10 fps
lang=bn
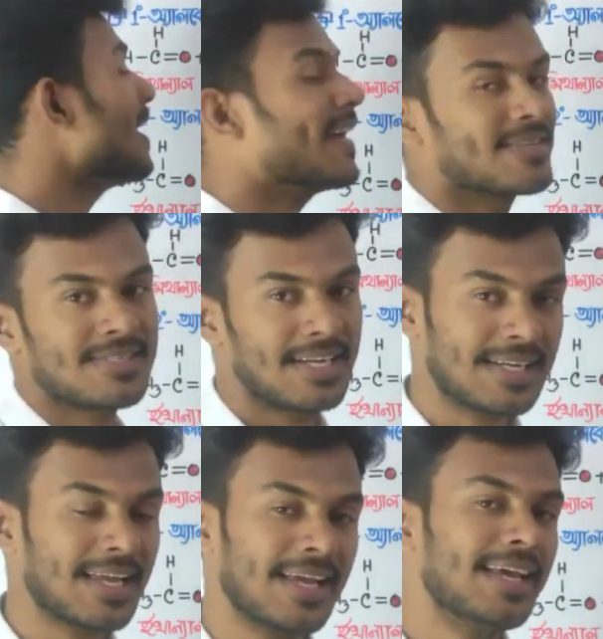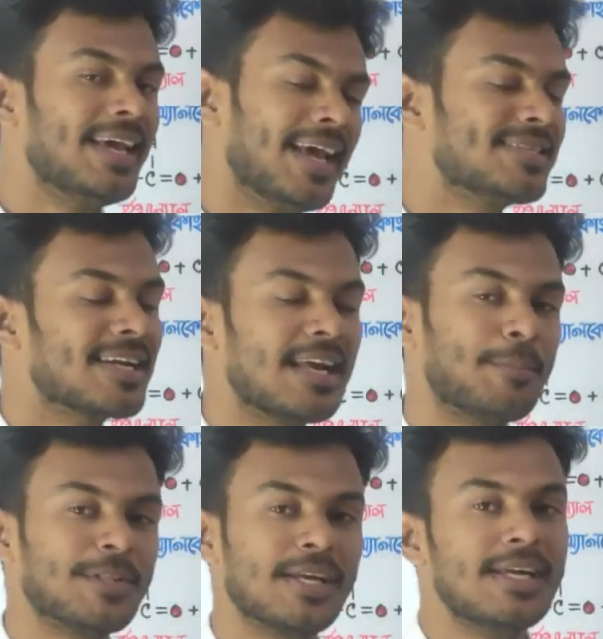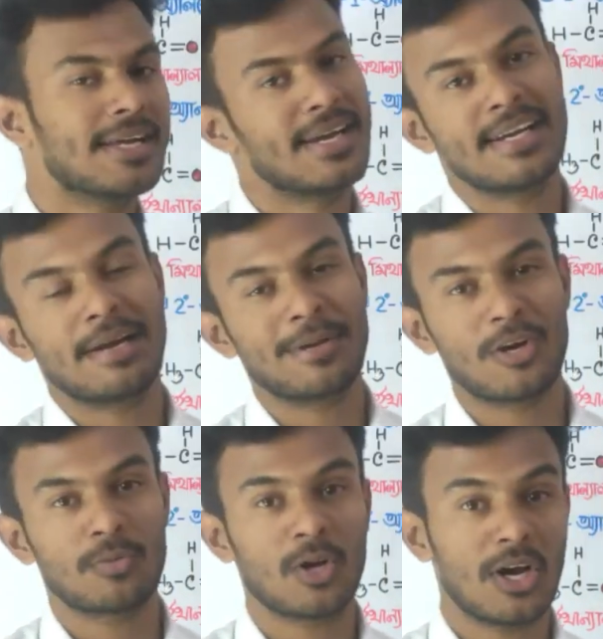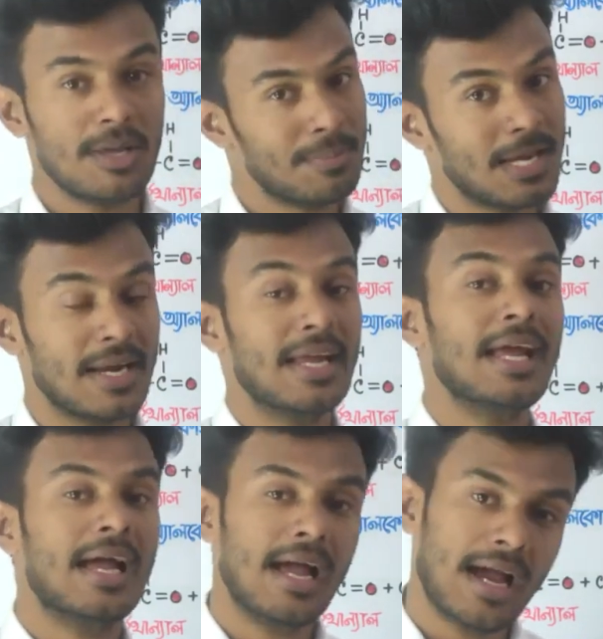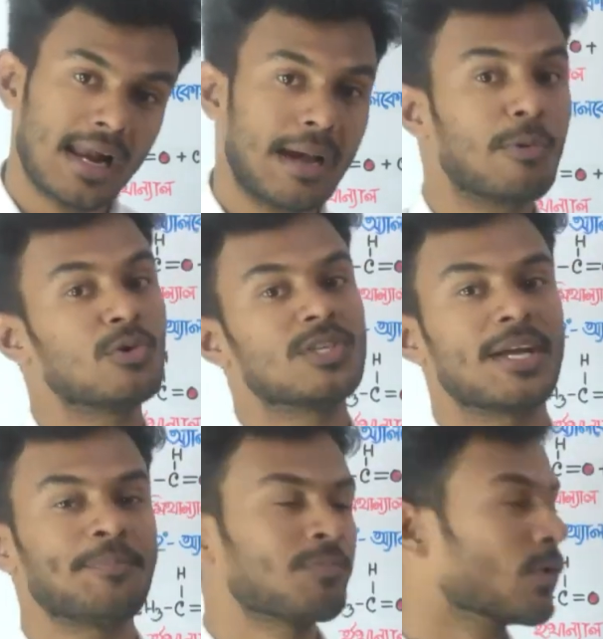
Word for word: জি এক্স এটাকে এক্স্যাক্টলি আমাদের গিগনার বিকারক বলা হয় বিজ্ঞানী নাম অনুযায়ী